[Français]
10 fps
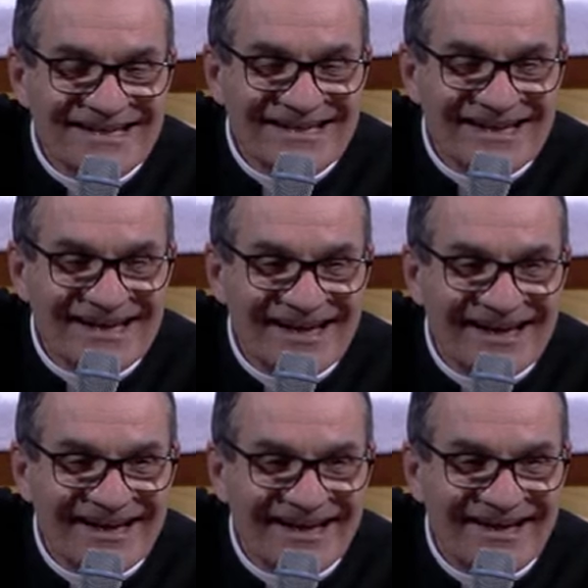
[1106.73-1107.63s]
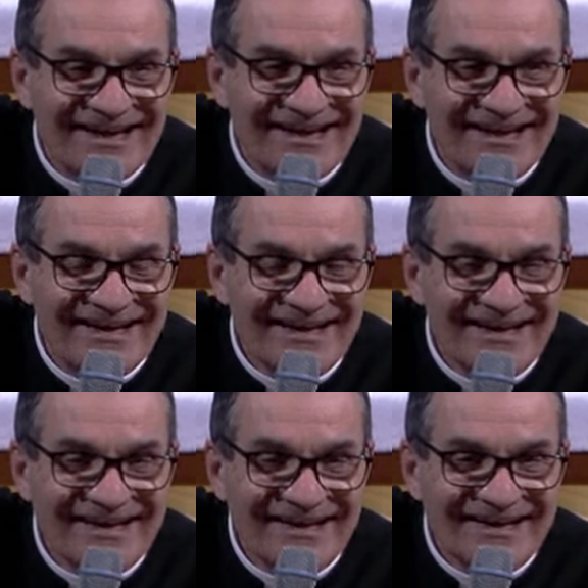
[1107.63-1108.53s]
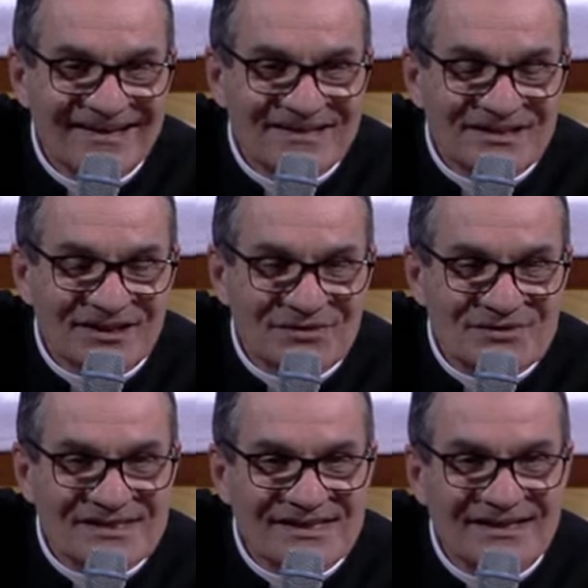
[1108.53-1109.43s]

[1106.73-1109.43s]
y est, j'ai réussi.